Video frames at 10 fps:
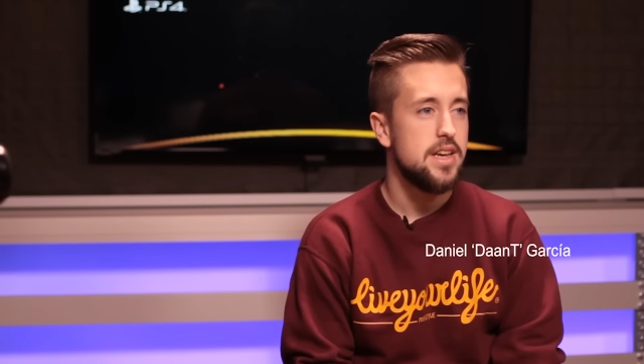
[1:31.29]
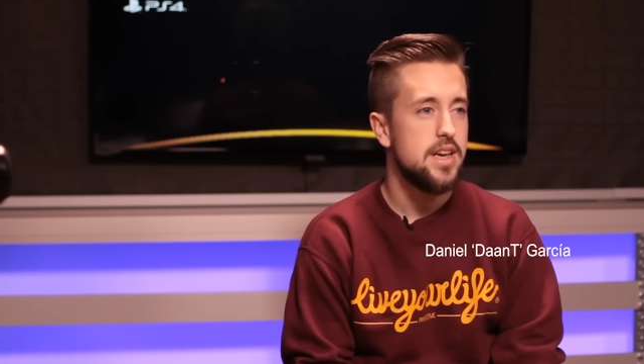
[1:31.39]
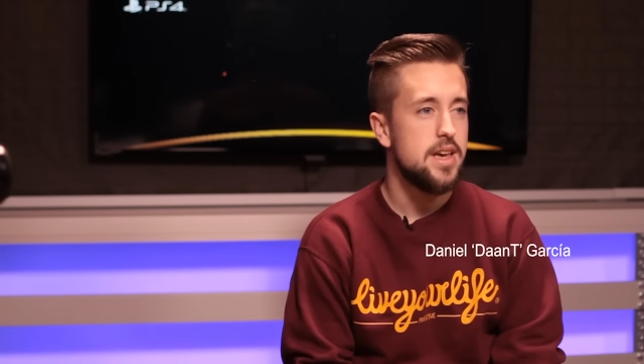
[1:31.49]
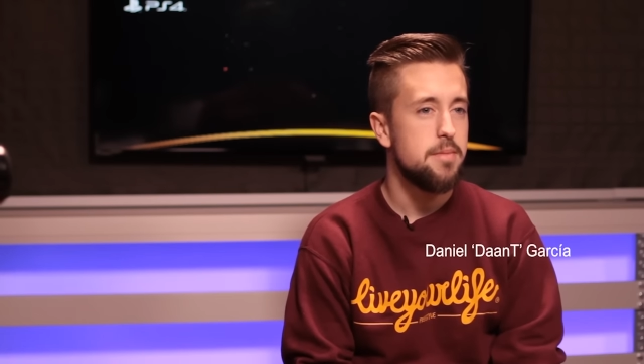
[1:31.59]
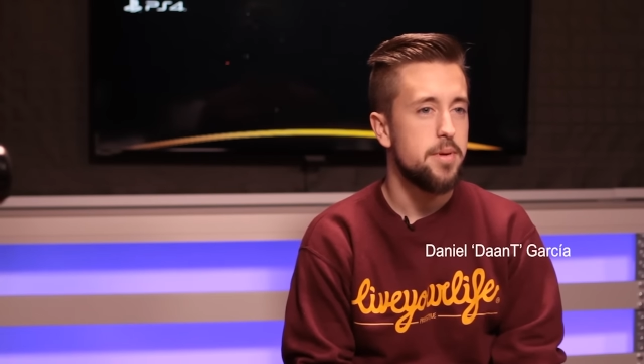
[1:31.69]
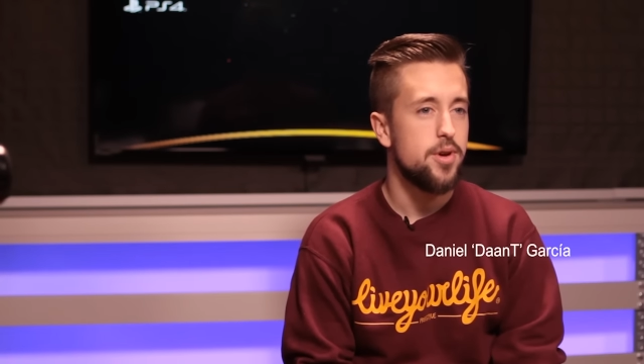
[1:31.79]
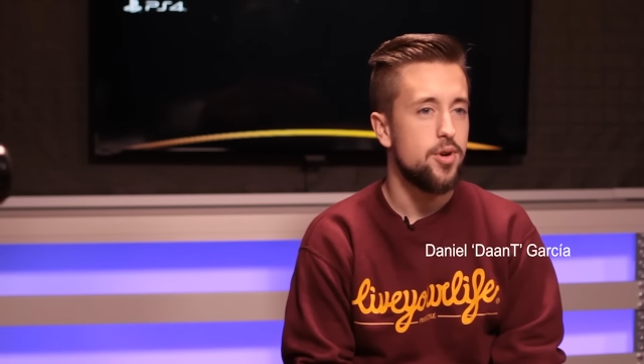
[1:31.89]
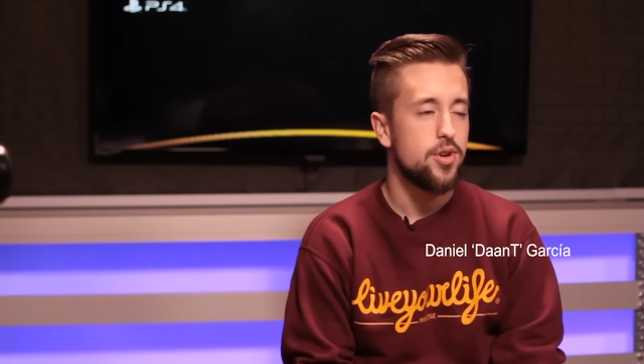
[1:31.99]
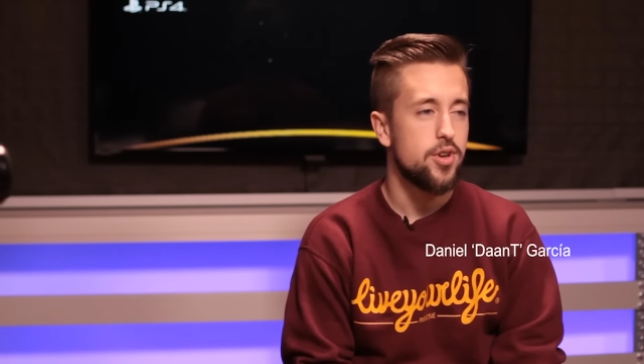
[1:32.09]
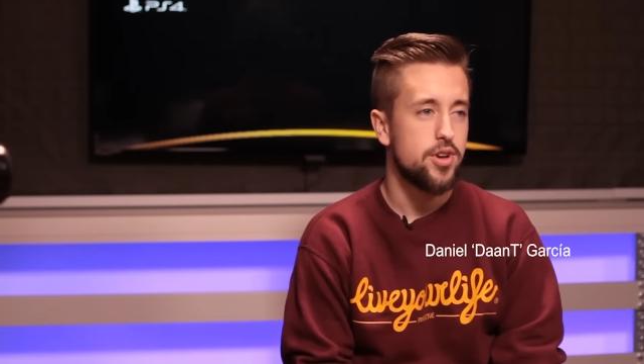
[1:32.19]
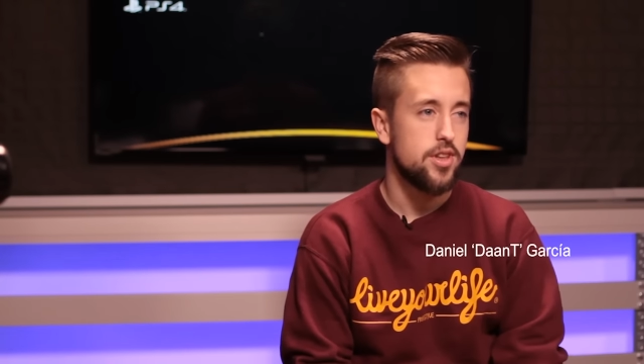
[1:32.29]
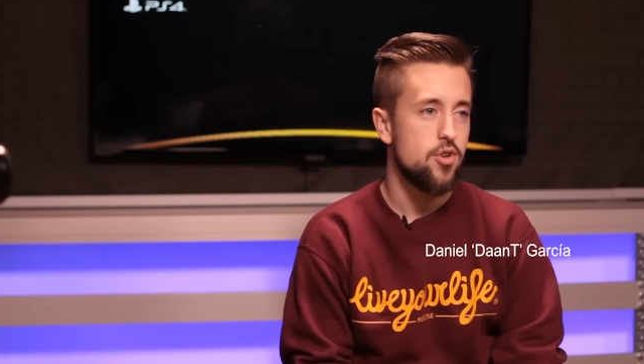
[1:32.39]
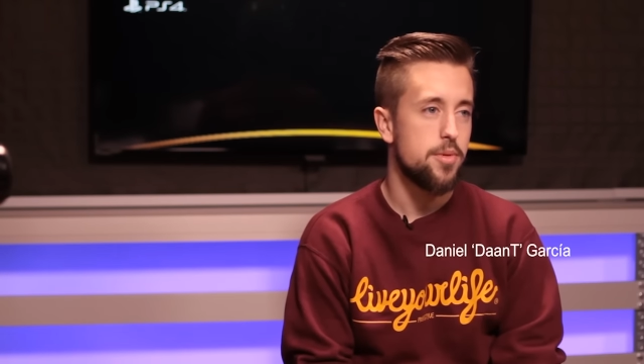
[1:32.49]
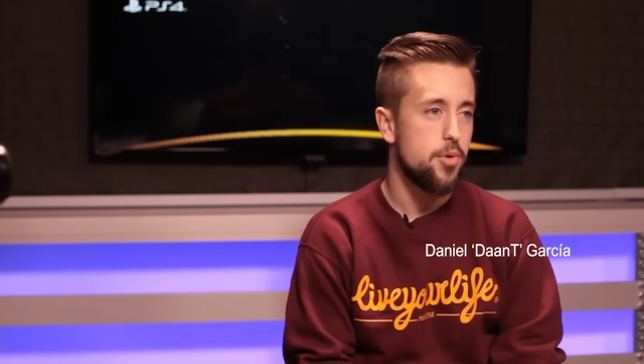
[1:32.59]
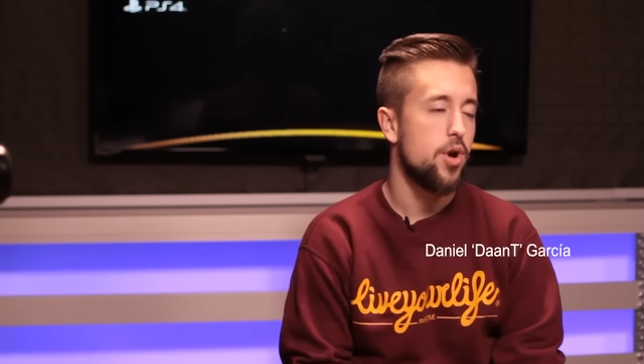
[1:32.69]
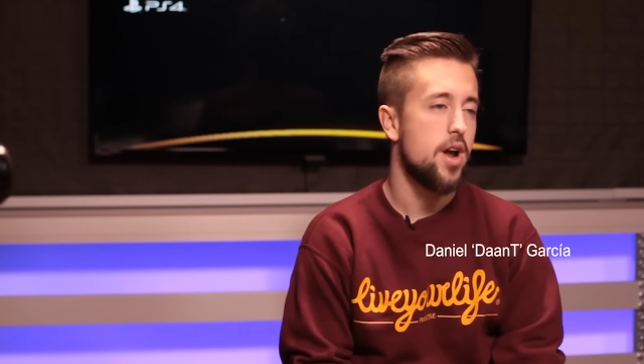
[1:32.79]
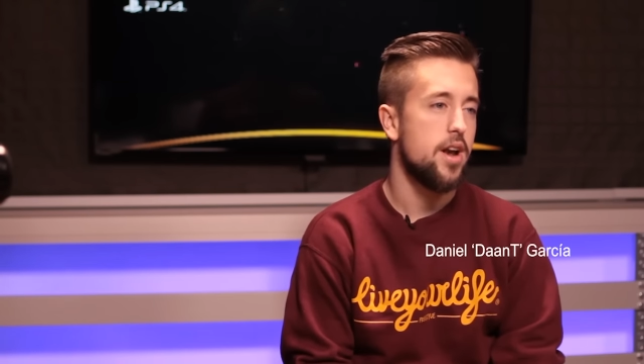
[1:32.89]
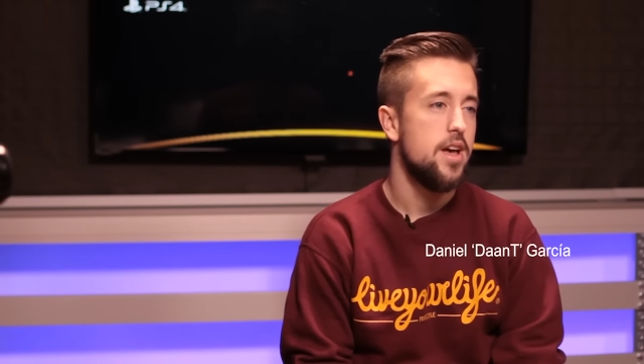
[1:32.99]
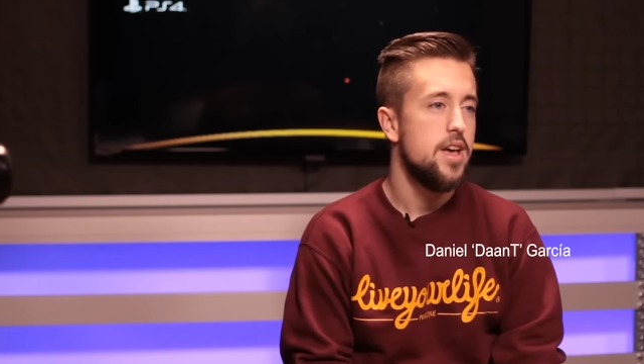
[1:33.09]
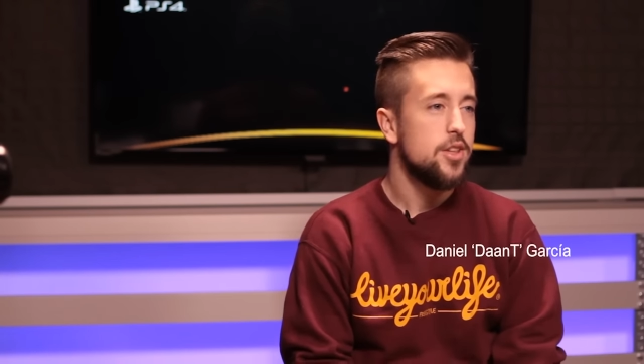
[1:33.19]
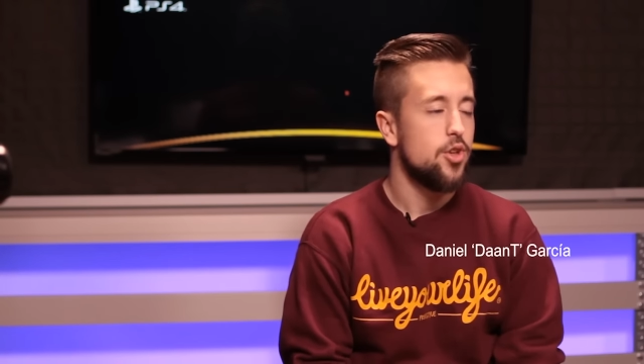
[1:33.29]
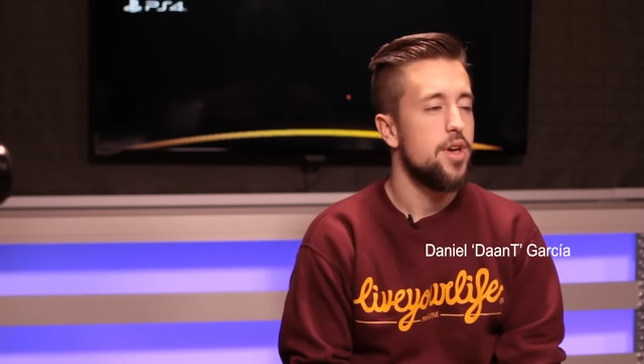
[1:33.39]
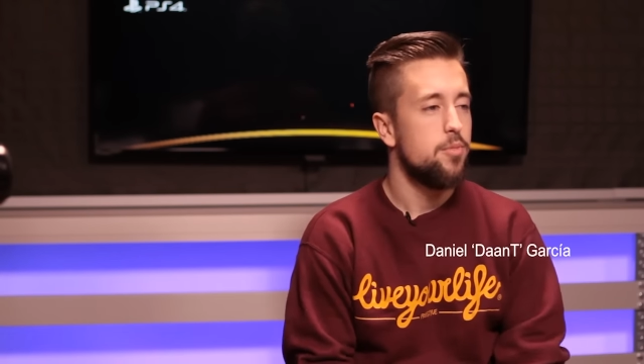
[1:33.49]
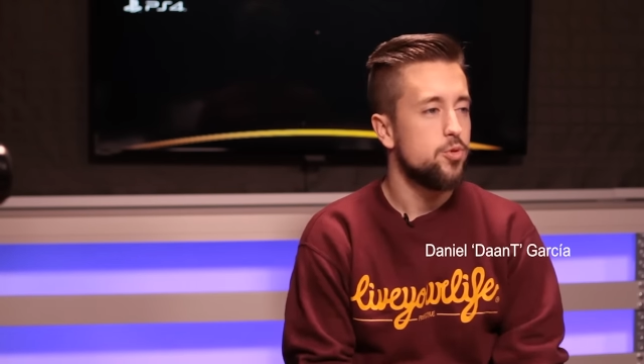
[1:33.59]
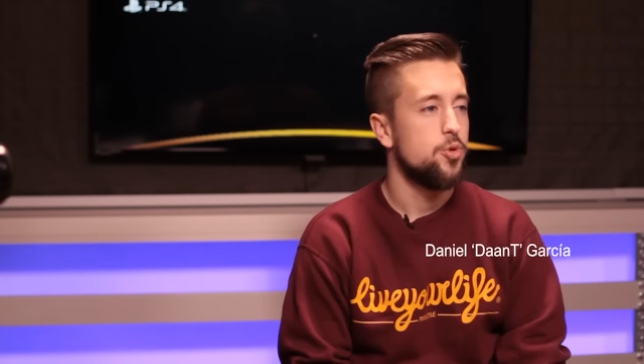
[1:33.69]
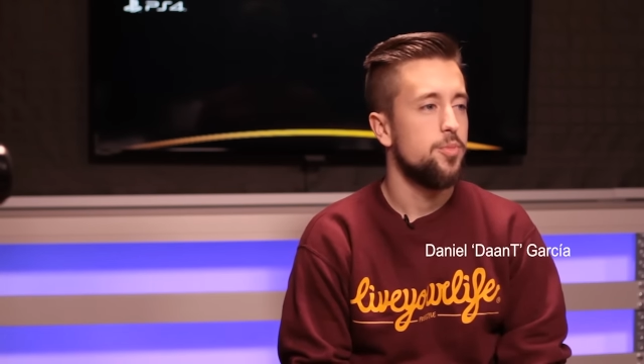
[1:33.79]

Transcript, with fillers: eh, pero creo que tengo que mejorar todavía mucho